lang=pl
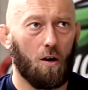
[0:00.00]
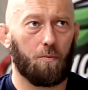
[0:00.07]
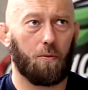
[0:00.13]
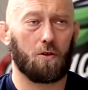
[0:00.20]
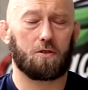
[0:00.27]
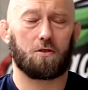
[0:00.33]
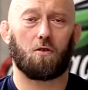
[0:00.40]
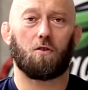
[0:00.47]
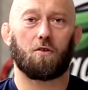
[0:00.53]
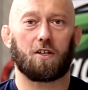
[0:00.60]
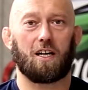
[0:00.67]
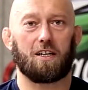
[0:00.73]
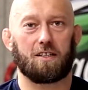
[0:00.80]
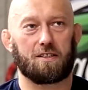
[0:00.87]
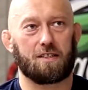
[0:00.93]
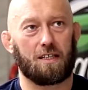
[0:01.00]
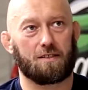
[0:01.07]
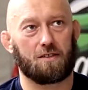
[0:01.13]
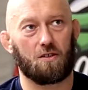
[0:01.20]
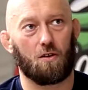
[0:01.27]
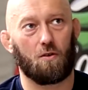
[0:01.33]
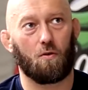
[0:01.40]
polską
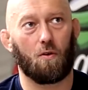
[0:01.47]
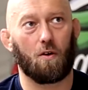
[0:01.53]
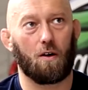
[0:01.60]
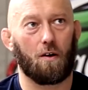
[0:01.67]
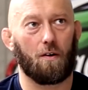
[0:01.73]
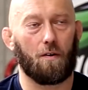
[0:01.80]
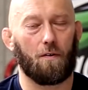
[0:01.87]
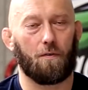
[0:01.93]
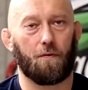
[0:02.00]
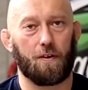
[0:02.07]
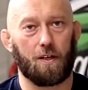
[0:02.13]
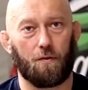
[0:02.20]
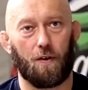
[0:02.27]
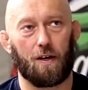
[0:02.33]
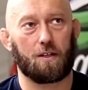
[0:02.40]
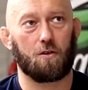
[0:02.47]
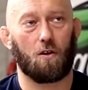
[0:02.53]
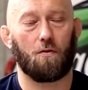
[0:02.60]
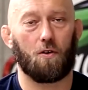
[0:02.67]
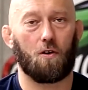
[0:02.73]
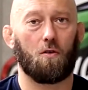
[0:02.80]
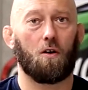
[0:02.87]
organizacją
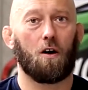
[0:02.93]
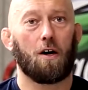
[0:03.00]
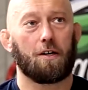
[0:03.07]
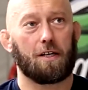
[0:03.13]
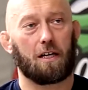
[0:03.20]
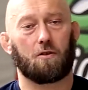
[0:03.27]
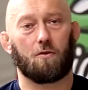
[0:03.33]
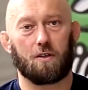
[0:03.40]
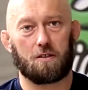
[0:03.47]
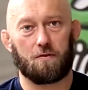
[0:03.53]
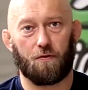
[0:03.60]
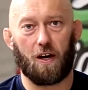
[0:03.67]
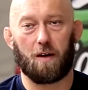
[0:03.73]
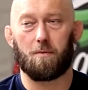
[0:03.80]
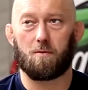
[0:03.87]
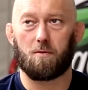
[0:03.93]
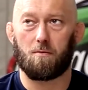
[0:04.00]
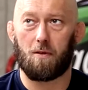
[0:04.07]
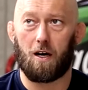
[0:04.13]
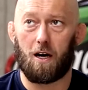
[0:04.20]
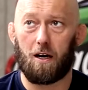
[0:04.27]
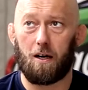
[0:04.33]
freakfightową, jaką jest Fame
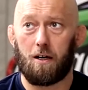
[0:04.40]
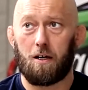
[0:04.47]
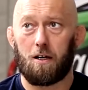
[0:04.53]
MMA.